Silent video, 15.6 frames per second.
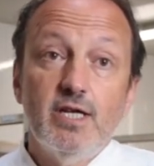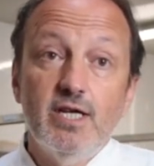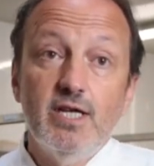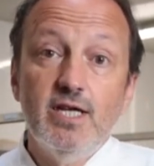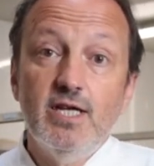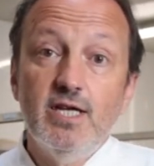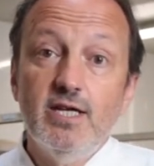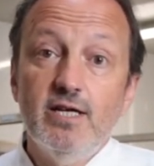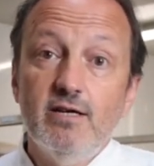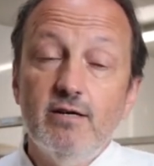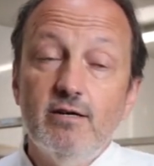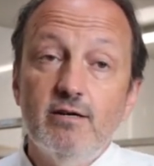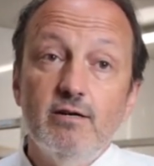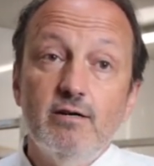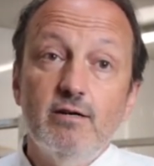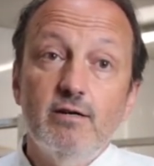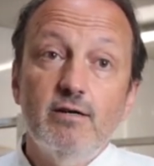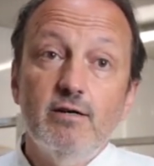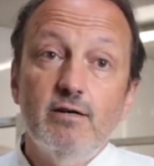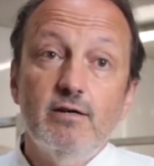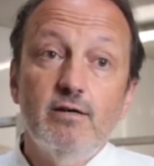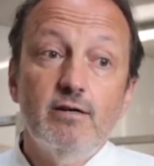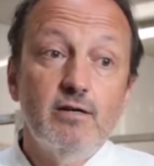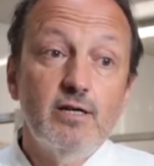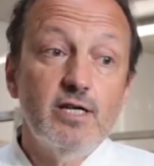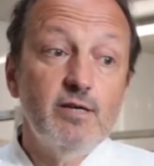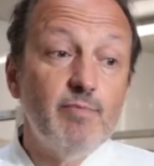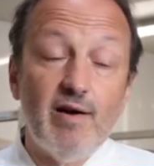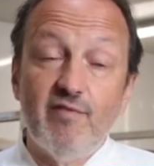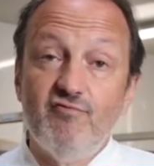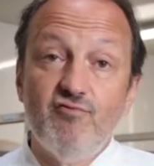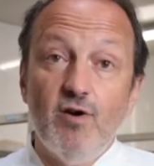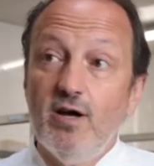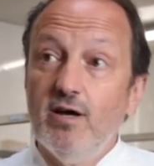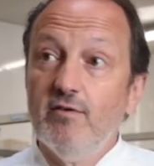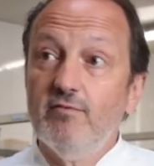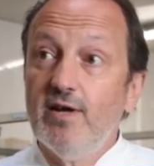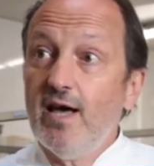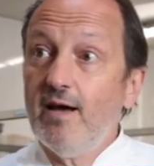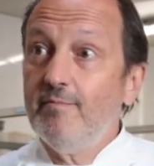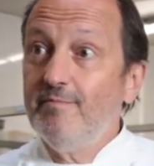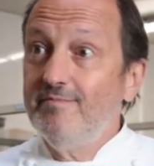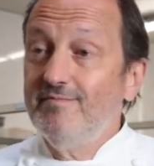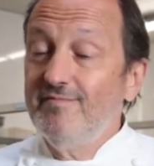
et, et, parfois voilà